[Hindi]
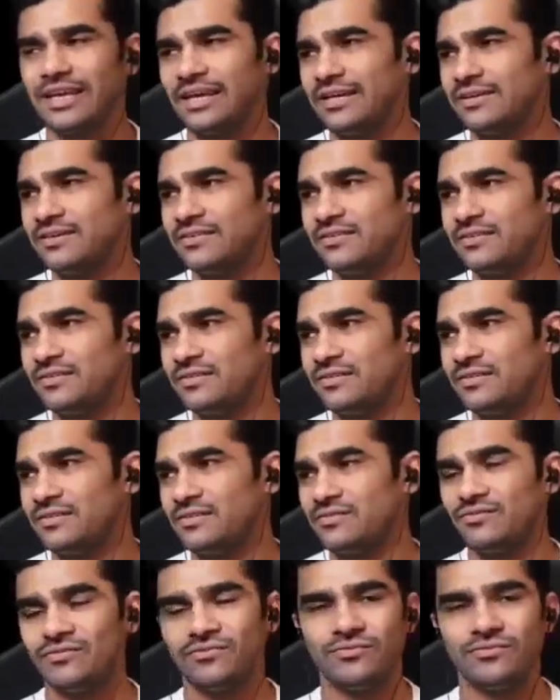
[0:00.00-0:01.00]
है
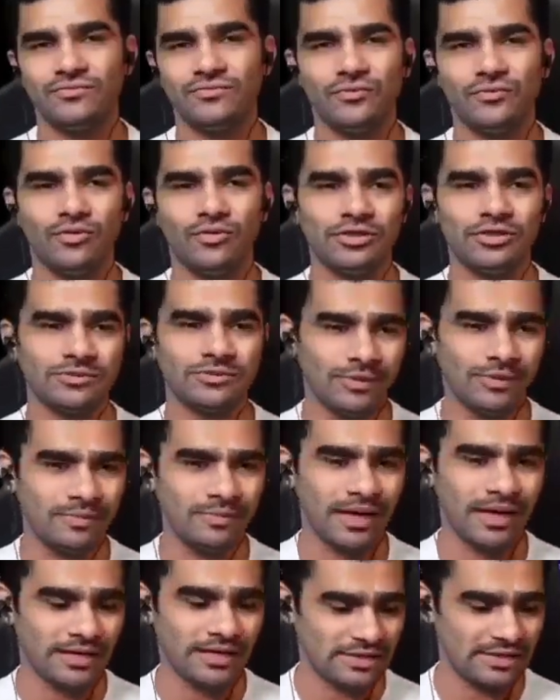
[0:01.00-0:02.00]
वो इसमें
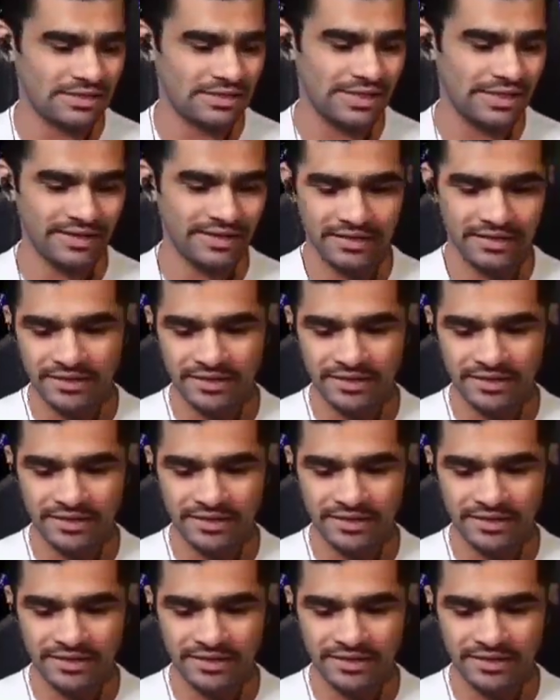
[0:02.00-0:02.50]
भी आ जाता है